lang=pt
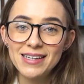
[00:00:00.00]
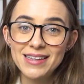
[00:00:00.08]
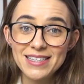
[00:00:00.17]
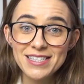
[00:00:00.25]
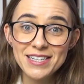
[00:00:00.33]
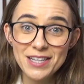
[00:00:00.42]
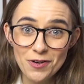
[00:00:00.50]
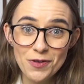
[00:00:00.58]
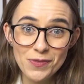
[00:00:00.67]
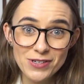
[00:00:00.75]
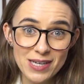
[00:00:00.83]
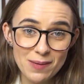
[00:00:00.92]
Deixa então eu
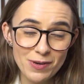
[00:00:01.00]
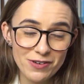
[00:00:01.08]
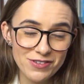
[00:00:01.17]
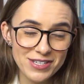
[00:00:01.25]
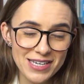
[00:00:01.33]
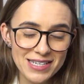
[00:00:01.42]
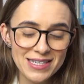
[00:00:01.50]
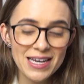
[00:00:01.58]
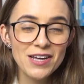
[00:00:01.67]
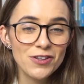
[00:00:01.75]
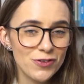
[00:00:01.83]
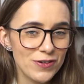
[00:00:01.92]
mostrar para vocês
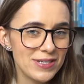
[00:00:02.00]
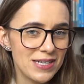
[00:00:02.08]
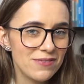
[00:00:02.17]
dois